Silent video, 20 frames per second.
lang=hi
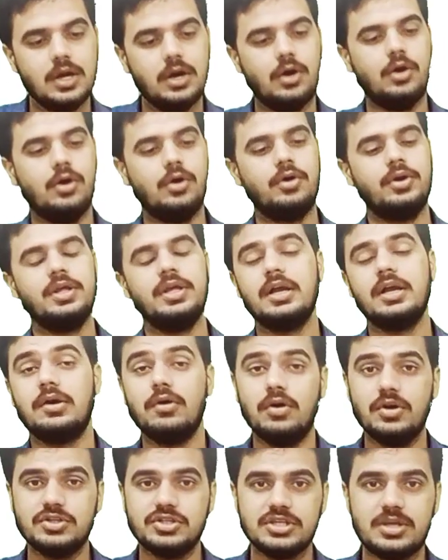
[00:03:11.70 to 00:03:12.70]
और एक
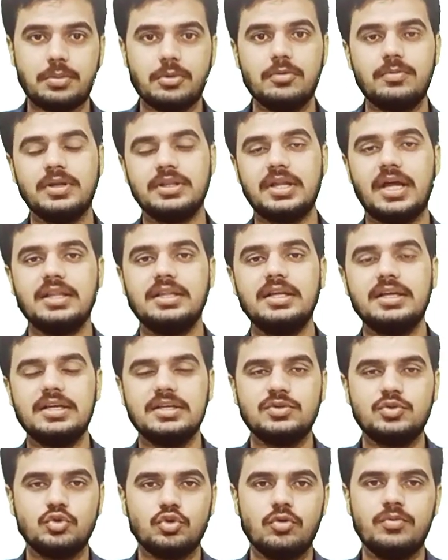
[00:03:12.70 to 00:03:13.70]
और चीज आपको बता दें
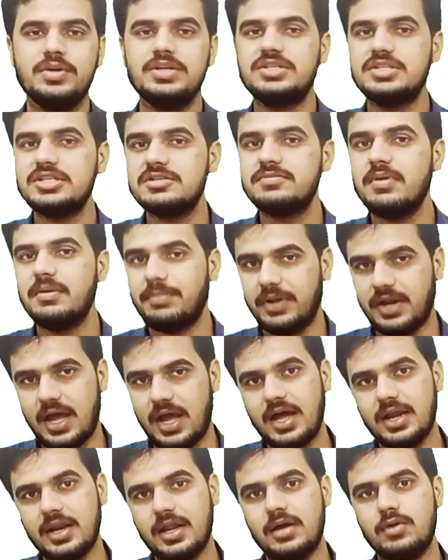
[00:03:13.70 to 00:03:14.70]
कि जो भी चीज मैं
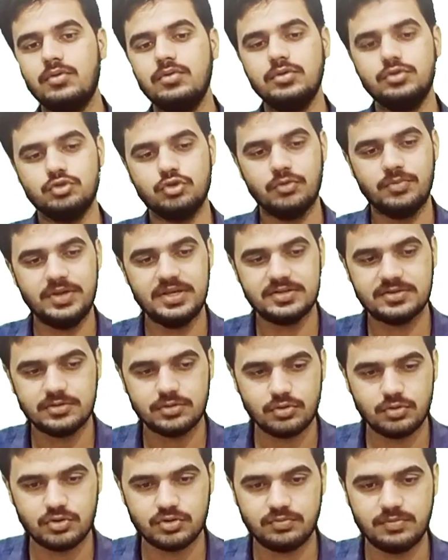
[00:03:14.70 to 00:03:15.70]
पढ़ा रहा हूं जो भी इस
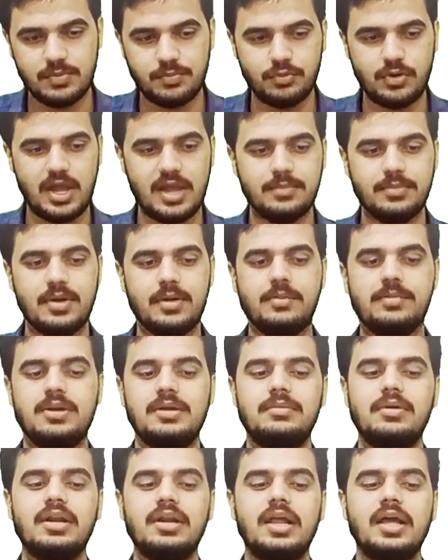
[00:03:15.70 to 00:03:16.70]
नोट्स में पूरा
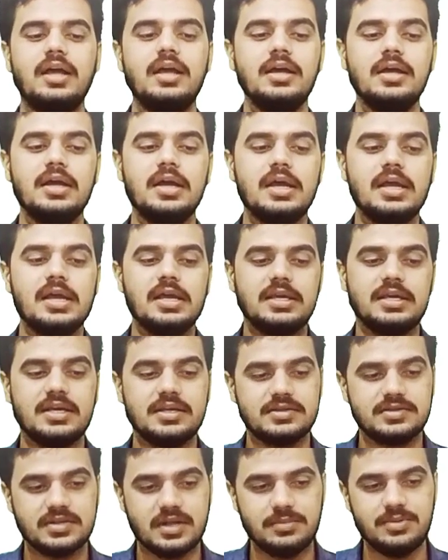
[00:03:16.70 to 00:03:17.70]
अवेलेबल है
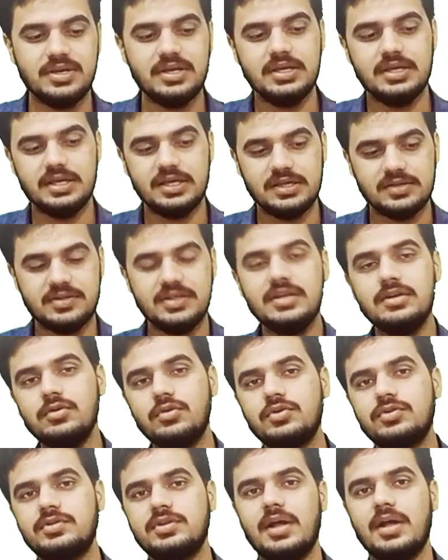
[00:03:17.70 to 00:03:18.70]
ये सभी इसी
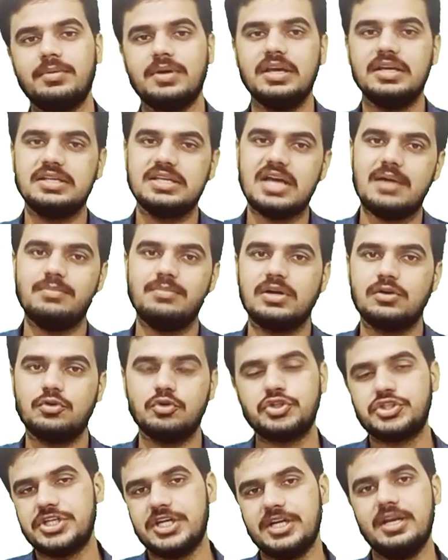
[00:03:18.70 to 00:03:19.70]
नोट्स से आपके एग्जाम में
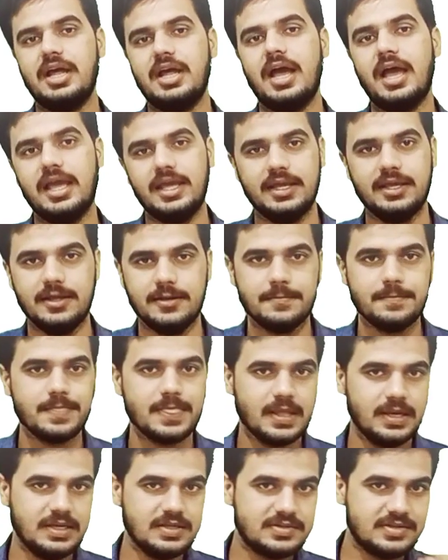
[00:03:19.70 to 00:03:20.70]
क्वेश्चन आएंगे
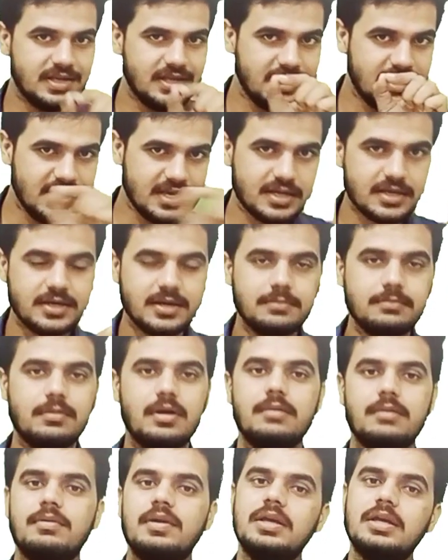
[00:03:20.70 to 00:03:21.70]
इससे एक
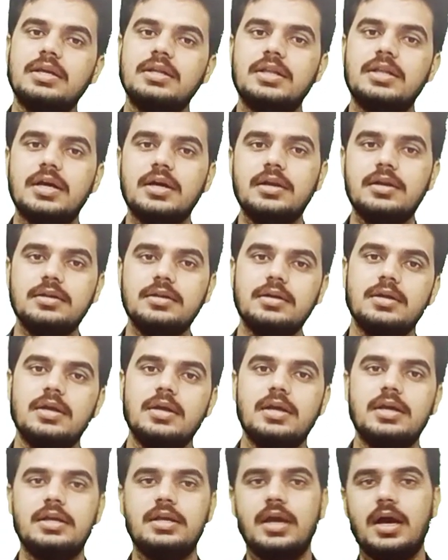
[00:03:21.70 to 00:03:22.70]
नंबर भी इधर
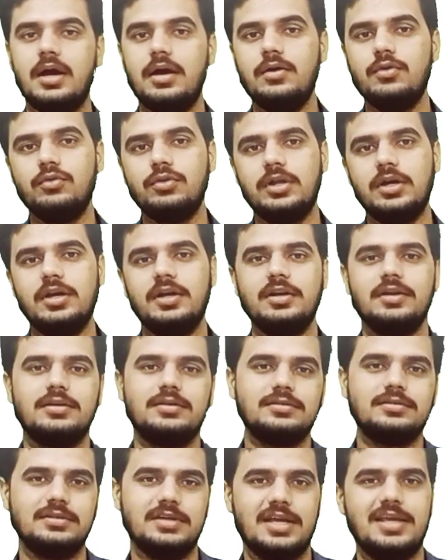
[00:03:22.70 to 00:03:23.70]
या उधर
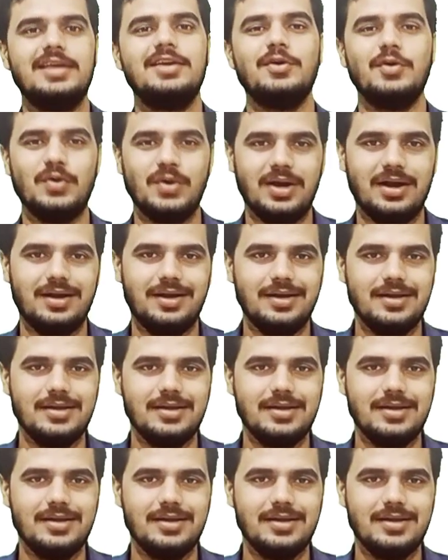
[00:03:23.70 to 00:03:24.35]
नहीं होगा